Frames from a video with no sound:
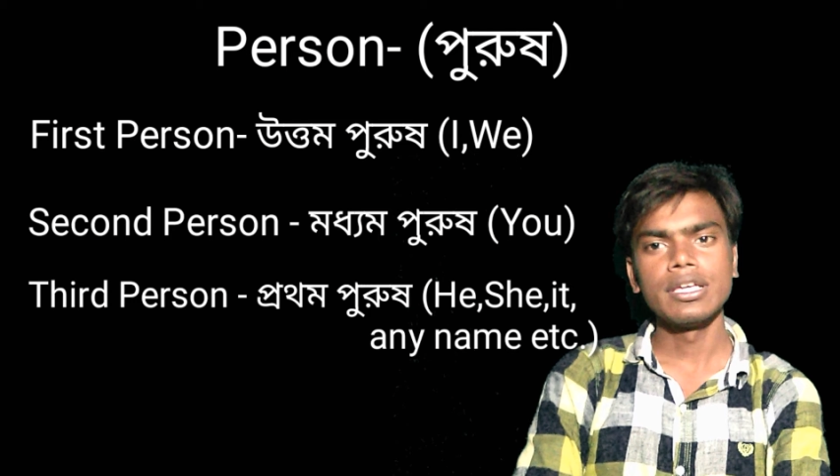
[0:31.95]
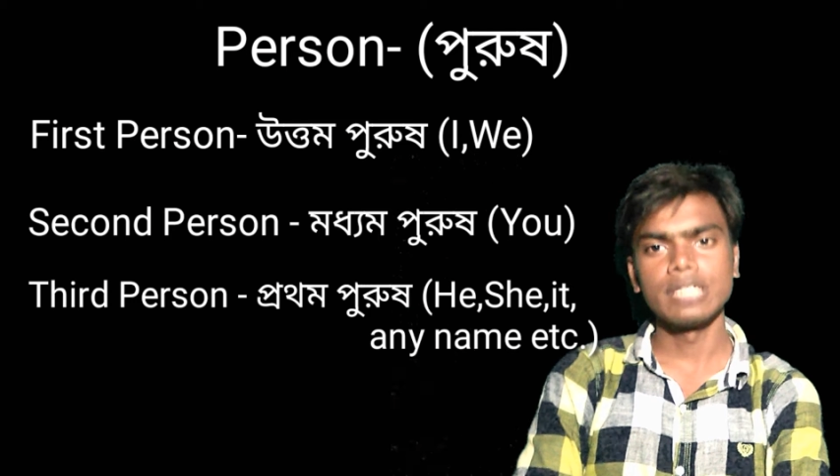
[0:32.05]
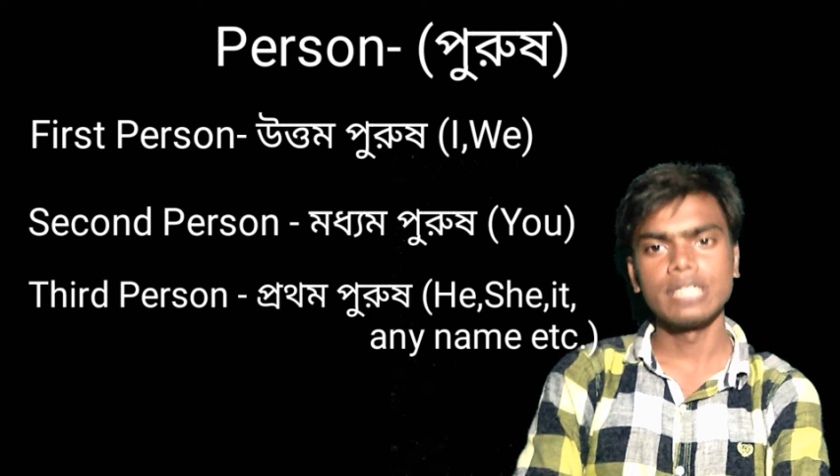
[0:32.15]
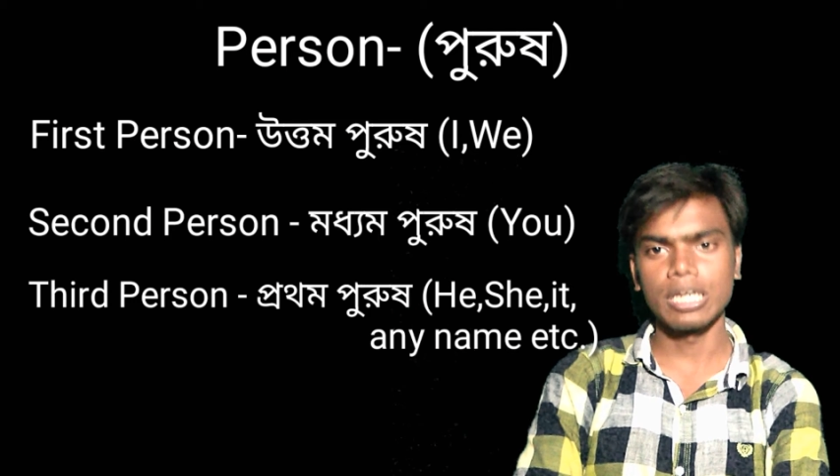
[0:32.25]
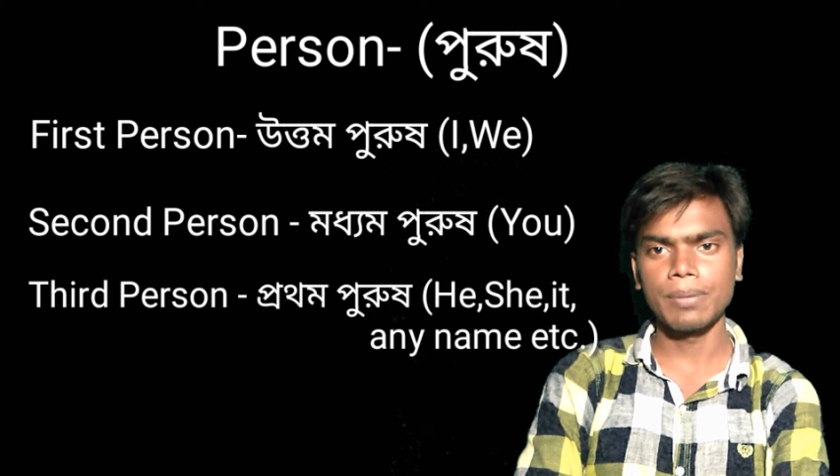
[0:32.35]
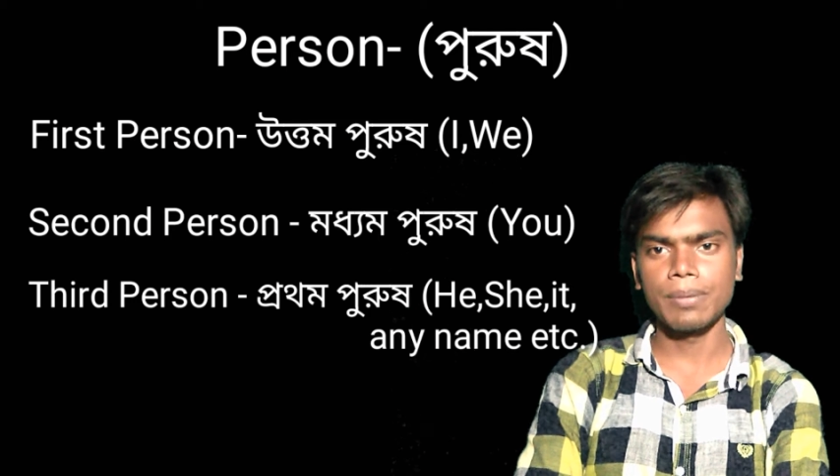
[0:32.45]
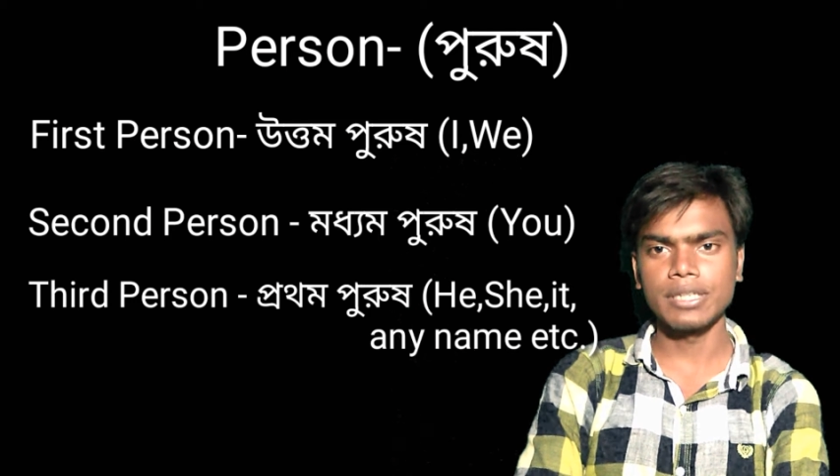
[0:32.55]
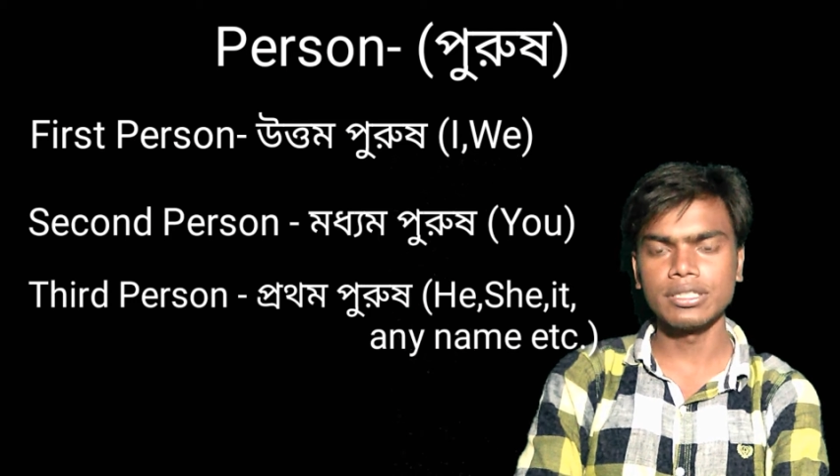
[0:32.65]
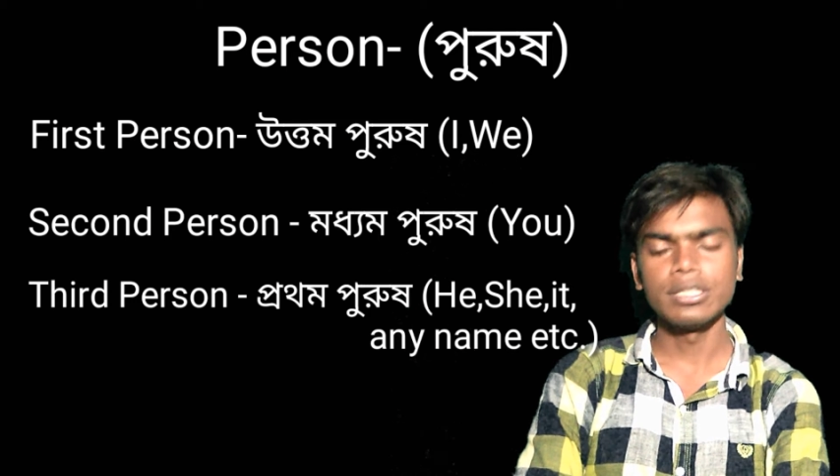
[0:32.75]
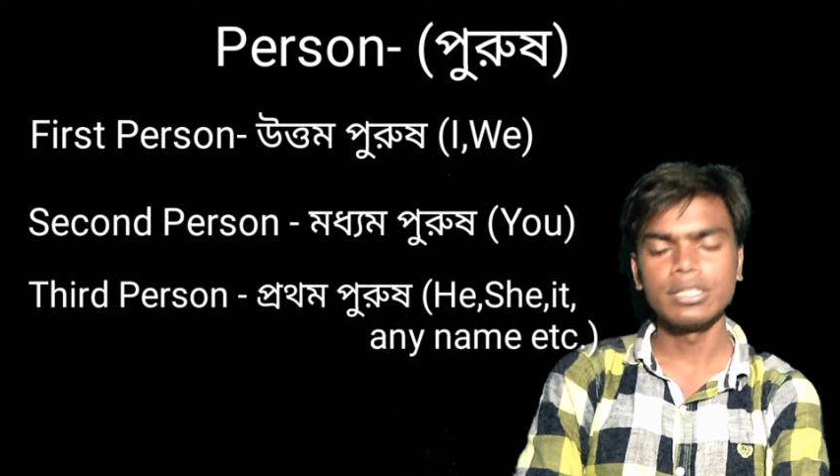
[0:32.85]
সেকেন্ড পার্সন
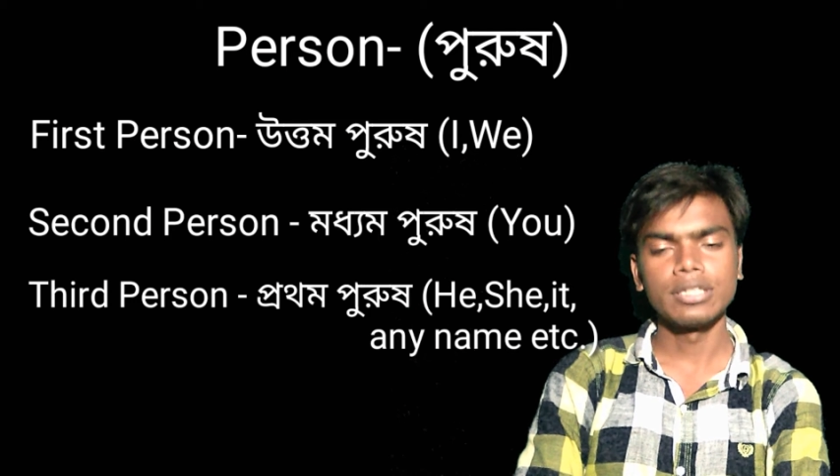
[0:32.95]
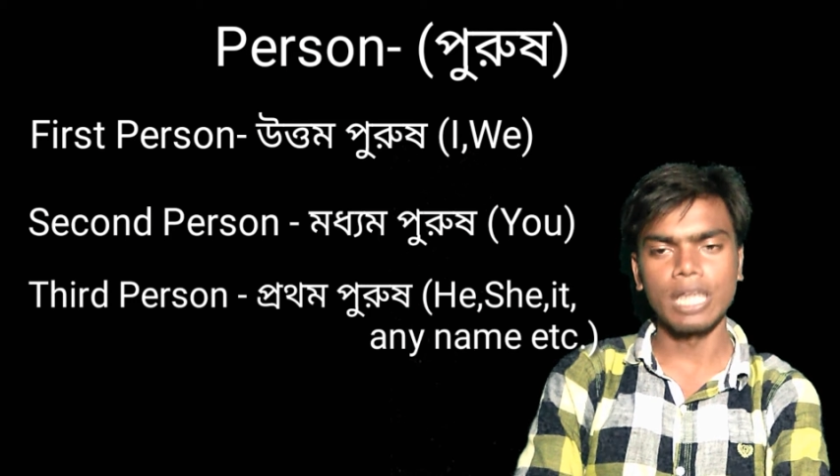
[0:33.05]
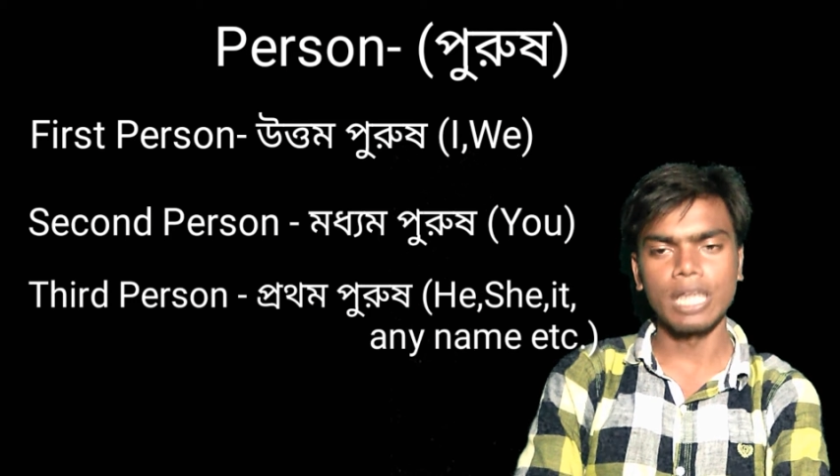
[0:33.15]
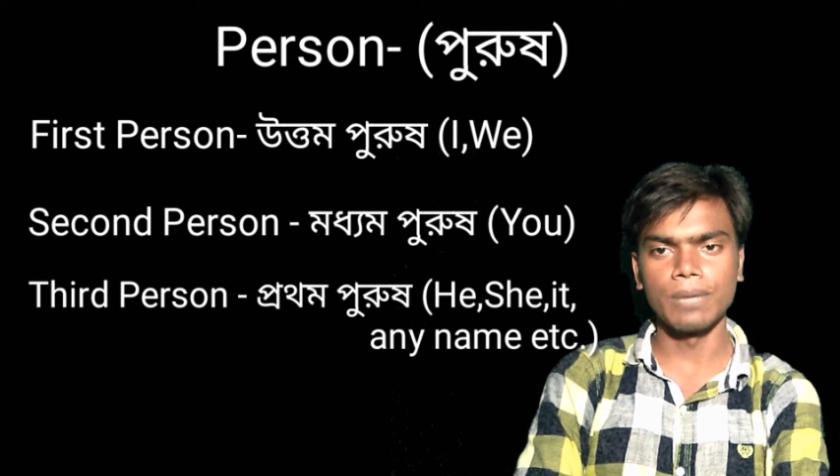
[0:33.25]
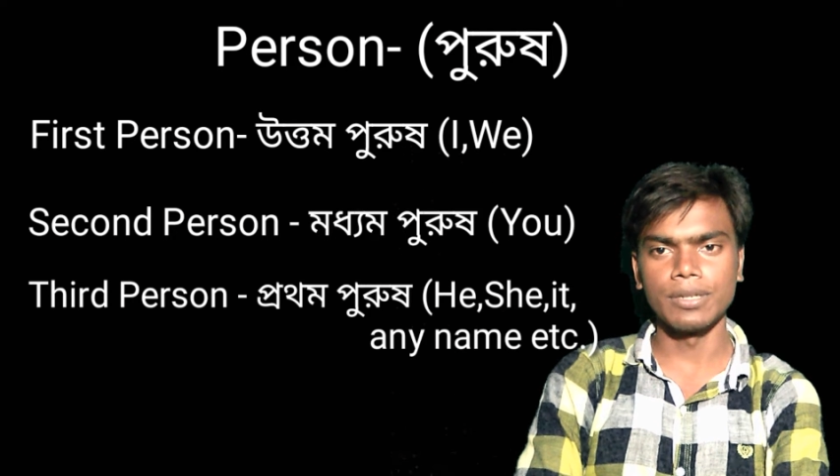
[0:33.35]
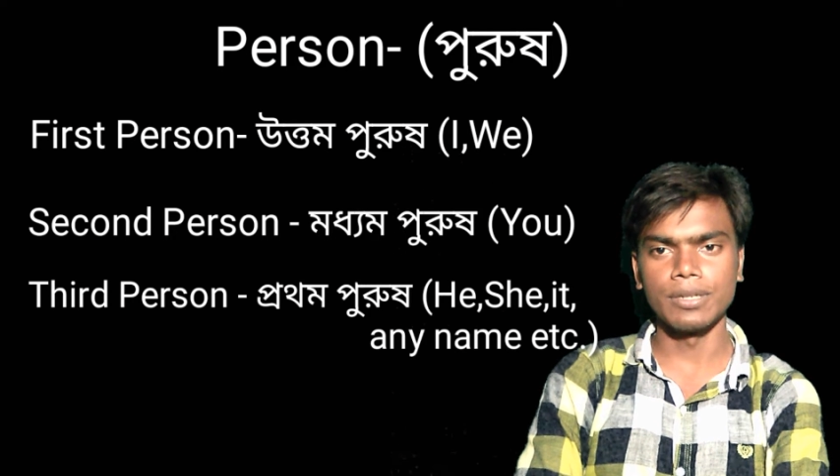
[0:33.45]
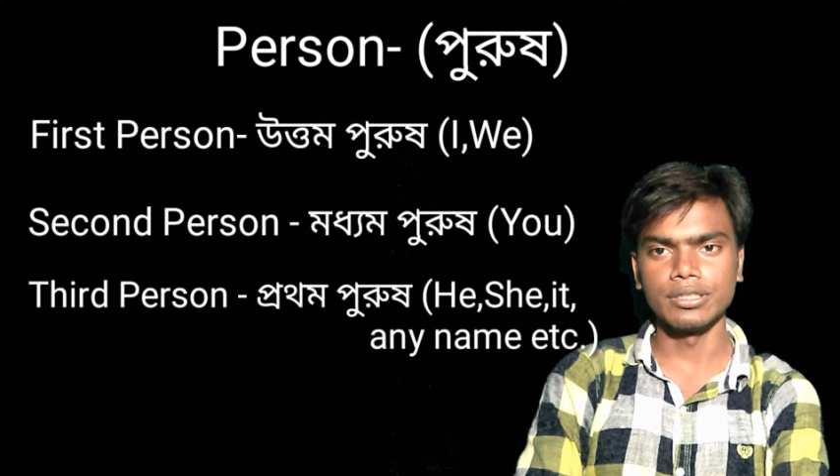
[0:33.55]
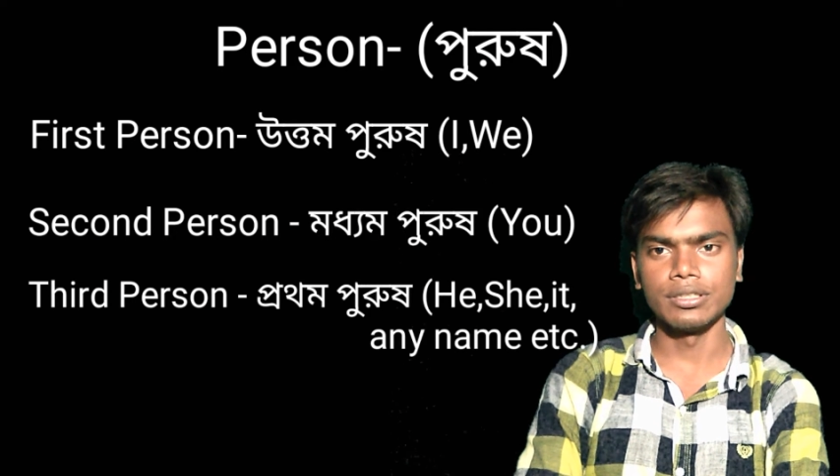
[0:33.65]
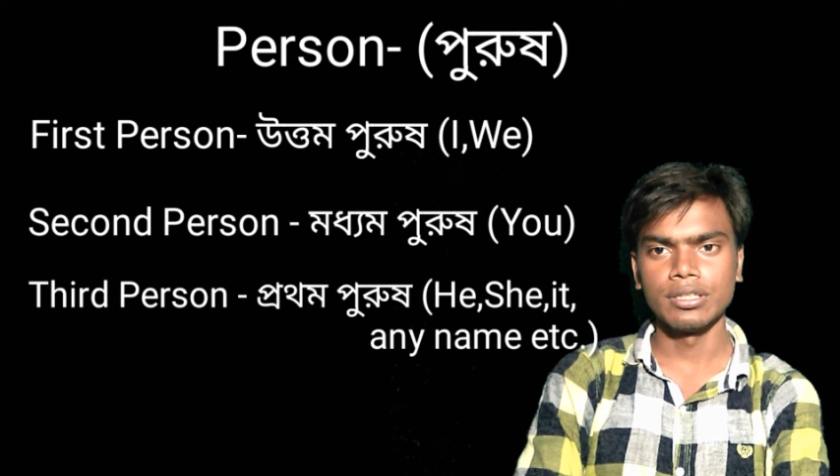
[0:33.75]
থার্ড পার্সন